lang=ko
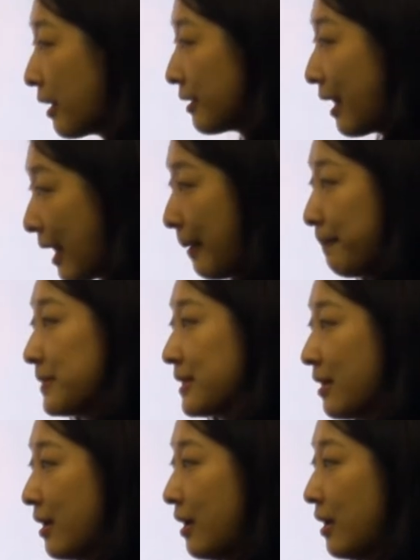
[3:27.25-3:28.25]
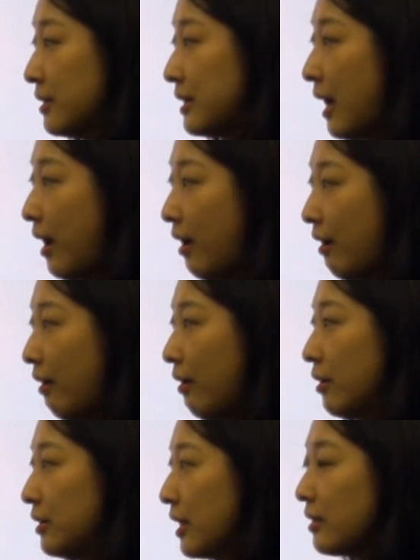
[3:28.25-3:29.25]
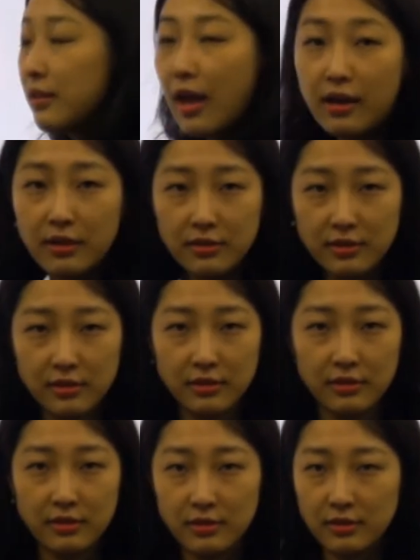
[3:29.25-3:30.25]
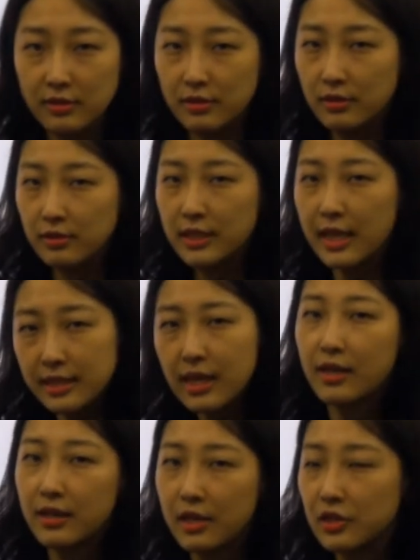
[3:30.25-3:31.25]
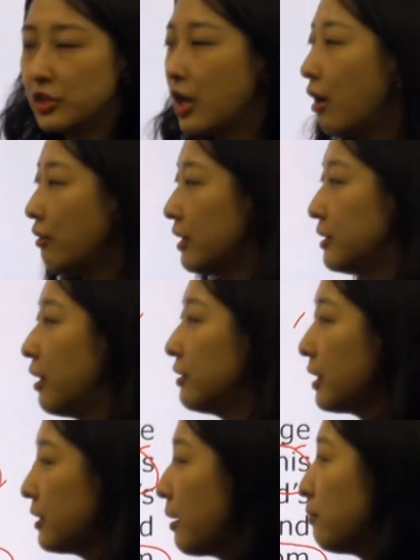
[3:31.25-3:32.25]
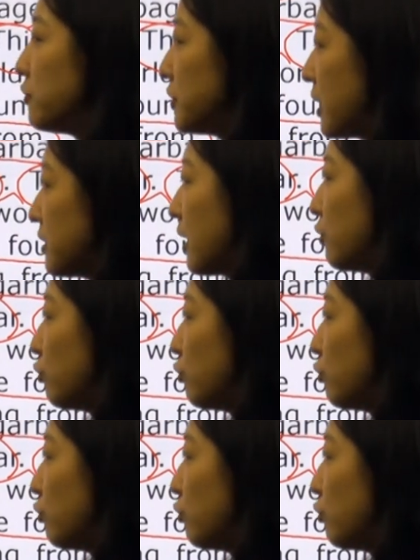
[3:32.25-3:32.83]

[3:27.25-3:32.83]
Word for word: caps. 자, 세탁 그 세제가 되겠죠. 그래서 세탁물 세제